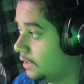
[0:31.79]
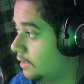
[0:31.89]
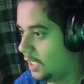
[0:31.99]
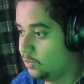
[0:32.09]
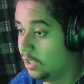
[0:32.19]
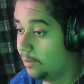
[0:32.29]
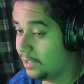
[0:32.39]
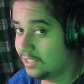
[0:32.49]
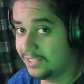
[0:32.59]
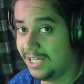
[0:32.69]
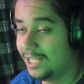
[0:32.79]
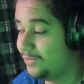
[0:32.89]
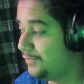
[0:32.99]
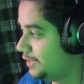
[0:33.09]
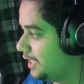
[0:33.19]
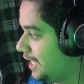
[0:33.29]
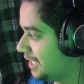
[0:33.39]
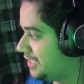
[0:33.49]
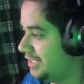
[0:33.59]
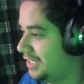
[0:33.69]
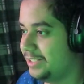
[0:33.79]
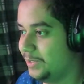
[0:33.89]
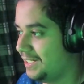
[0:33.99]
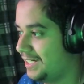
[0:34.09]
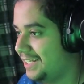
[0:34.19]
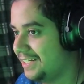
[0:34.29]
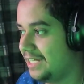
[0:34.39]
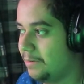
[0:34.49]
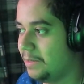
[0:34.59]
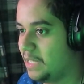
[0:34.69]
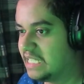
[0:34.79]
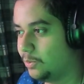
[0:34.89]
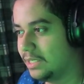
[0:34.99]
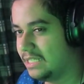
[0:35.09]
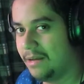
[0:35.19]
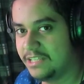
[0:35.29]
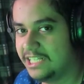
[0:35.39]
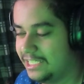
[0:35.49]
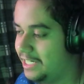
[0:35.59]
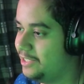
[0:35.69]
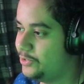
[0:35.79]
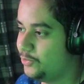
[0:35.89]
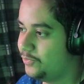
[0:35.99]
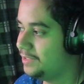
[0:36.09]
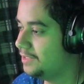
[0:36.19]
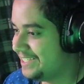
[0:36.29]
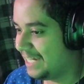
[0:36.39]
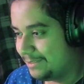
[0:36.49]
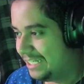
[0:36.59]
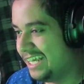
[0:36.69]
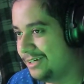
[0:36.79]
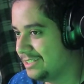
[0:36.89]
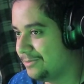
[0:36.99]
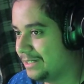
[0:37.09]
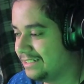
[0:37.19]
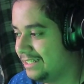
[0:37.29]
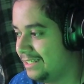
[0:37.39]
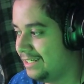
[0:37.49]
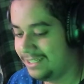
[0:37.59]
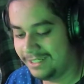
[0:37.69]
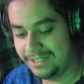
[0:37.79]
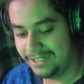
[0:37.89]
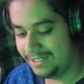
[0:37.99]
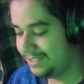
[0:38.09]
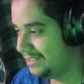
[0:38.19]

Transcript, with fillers: عيال عاد والله مباراه الاتحاد فيها اكشن يا جماعه الخير انا ما صورتها بس اني قاعد اشوفها سحبت عليها وجت مباراه الهلال